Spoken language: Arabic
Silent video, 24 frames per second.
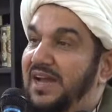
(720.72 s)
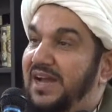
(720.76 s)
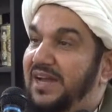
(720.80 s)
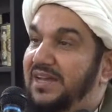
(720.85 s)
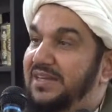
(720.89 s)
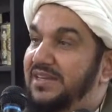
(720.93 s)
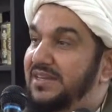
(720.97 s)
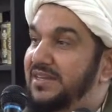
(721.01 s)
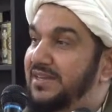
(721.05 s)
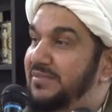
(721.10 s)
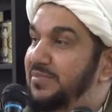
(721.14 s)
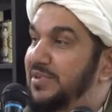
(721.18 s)

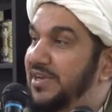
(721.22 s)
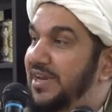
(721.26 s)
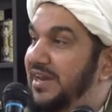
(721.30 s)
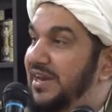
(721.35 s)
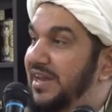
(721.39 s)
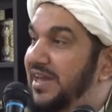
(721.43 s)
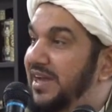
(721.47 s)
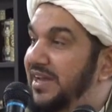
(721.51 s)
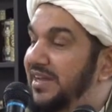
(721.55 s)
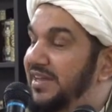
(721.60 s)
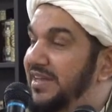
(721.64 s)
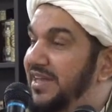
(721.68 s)
حي من
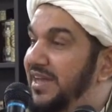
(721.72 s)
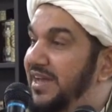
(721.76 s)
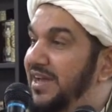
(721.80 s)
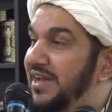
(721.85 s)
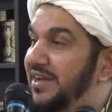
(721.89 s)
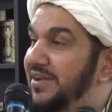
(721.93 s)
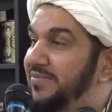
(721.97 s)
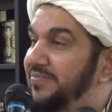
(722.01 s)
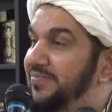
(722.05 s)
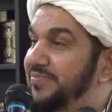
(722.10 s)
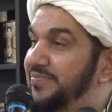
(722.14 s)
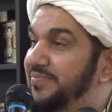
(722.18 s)

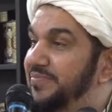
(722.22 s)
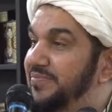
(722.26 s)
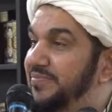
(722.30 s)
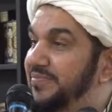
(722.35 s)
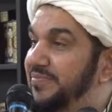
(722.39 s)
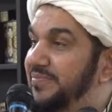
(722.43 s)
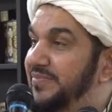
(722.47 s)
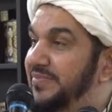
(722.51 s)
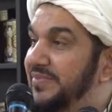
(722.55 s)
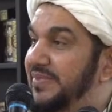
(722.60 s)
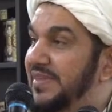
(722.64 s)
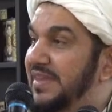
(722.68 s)
الأحياء
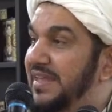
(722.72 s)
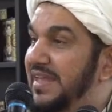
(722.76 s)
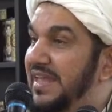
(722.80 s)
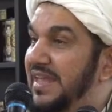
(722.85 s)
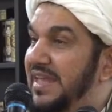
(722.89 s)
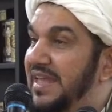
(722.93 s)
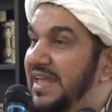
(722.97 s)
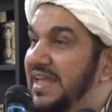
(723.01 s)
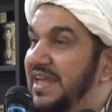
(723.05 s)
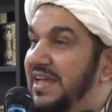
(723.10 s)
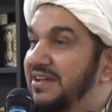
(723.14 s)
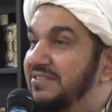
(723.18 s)

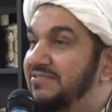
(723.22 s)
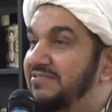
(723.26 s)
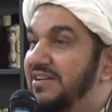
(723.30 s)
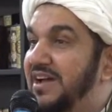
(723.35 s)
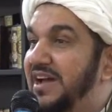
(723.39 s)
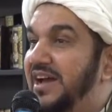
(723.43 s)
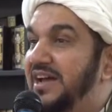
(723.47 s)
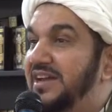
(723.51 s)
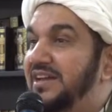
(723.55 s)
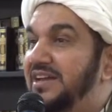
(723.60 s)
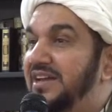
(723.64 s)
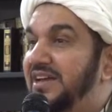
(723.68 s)

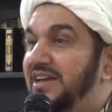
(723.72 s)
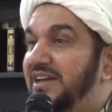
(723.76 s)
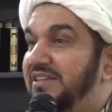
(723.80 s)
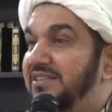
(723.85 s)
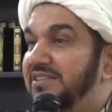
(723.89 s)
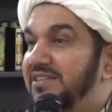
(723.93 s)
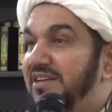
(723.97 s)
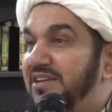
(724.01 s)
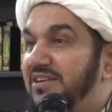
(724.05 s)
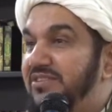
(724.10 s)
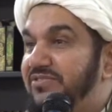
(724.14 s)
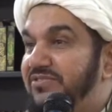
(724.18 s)
فعلق
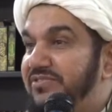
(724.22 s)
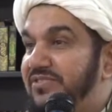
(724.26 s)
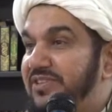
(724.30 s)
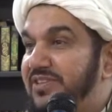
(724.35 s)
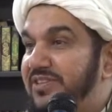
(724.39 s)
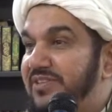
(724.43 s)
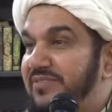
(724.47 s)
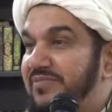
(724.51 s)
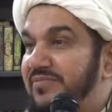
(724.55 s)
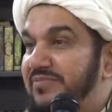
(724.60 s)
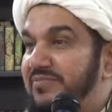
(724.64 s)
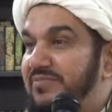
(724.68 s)
طرفي
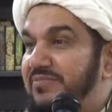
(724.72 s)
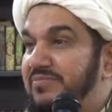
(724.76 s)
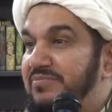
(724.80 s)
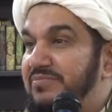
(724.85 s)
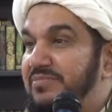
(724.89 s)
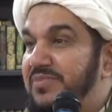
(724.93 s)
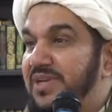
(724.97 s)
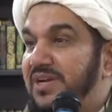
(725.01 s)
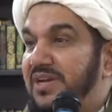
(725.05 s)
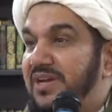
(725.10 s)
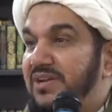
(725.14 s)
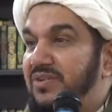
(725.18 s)

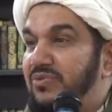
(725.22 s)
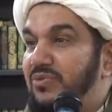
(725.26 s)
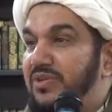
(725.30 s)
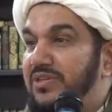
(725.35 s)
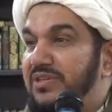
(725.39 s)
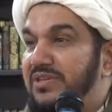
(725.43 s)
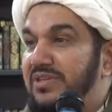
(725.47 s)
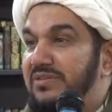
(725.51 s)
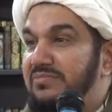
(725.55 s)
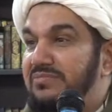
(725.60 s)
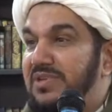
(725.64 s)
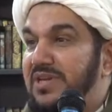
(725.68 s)

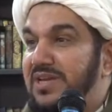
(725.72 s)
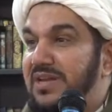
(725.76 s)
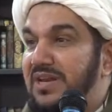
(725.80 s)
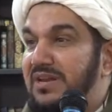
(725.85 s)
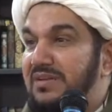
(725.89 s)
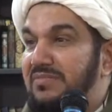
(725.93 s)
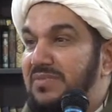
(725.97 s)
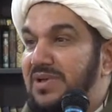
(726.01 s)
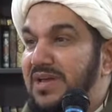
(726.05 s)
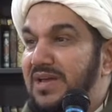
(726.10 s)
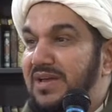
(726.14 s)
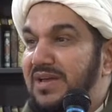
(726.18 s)
بركوة من
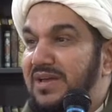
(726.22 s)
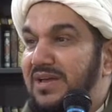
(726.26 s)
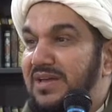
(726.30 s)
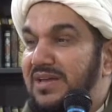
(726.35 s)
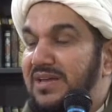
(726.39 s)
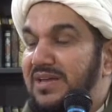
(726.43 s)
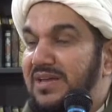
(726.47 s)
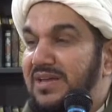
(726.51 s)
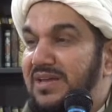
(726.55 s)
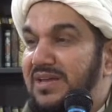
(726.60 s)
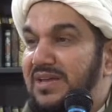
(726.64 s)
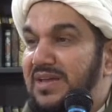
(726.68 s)
الماء
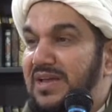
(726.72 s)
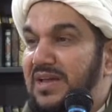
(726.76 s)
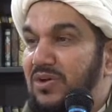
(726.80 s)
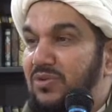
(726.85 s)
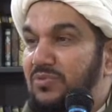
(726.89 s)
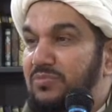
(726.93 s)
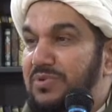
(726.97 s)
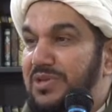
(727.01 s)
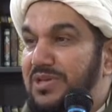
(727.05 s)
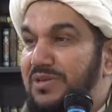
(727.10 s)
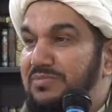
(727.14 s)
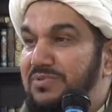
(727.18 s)

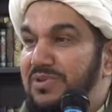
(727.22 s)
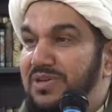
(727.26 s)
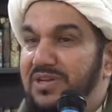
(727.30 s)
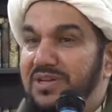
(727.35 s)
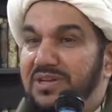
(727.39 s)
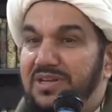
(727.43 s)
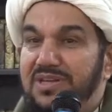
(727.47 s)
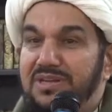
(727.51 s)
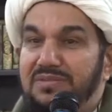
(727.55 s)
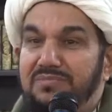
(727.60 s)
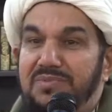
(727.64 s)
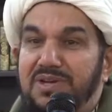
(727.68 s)
أو
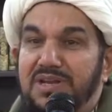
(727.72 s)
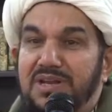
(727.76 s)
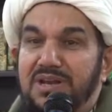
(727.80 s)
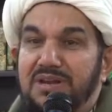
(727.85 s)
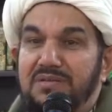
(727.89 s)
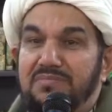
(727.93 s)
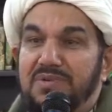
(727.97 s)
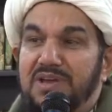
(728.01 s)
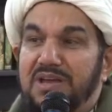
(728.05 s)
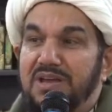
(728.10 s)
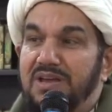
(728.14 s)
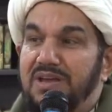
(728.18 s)
بإبريق من
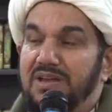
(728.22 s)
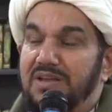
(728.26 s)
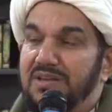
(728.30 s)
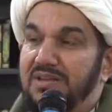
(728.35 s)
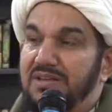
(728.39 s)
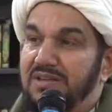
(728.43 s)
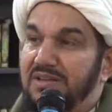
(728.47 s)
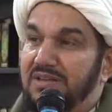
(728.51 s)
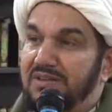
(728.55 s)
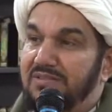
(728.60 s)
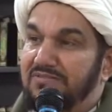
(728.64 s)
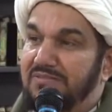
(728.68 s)
الماء
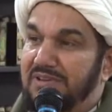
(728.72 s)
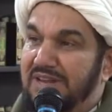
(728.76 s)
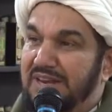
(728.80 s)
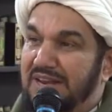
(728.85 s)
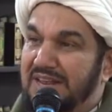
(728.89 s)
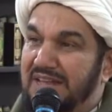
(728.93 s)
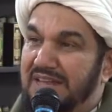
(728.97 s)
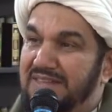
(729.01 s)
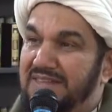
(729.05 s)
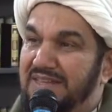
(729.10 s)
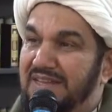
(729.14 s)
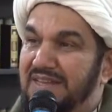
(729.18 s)

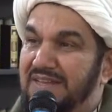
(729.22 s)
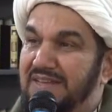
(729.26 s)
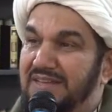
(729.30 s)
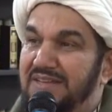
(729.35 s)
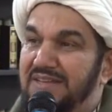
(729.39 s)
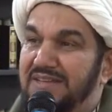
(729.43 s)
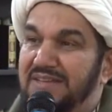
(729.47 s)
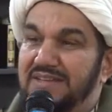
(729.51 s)
فانهدأ